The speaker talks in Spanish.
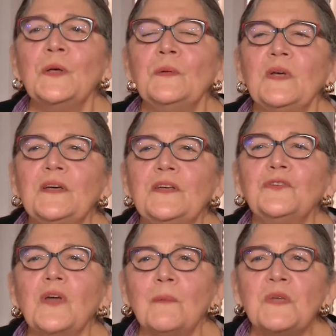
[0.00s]
eh,
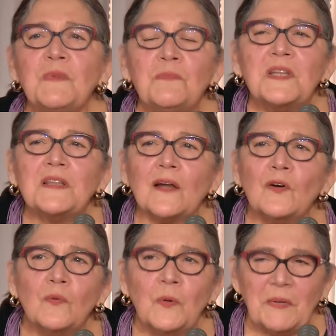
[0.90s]
a mí me invitaron
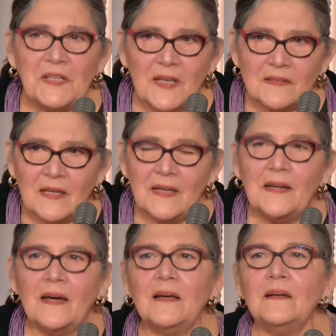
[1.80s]
como
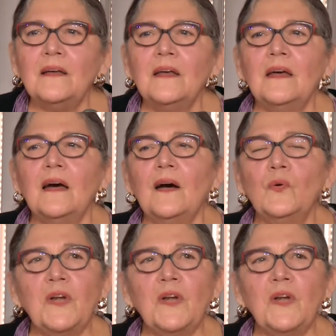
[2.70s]
piñatera a una